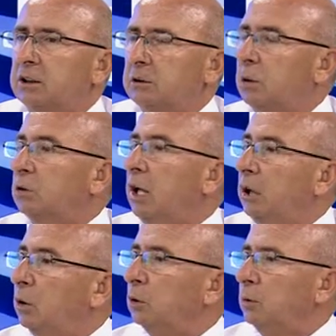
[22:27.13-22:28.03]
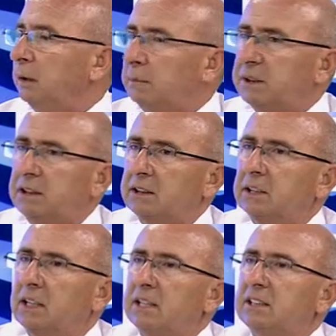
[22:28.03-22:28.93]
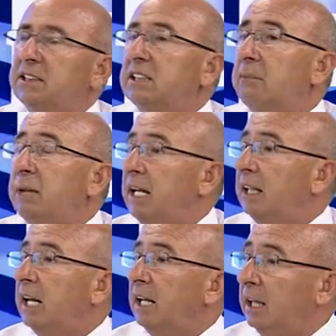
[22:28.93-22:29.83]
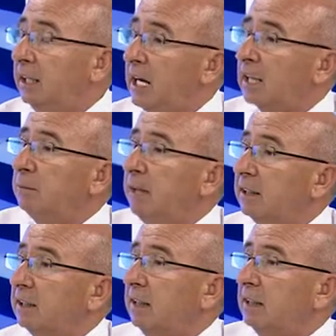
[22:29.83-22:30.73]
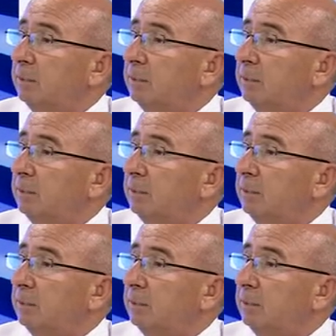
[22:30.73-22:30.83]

Sonunda ne olur bilir misiniz? Size birileri yardım heyetinin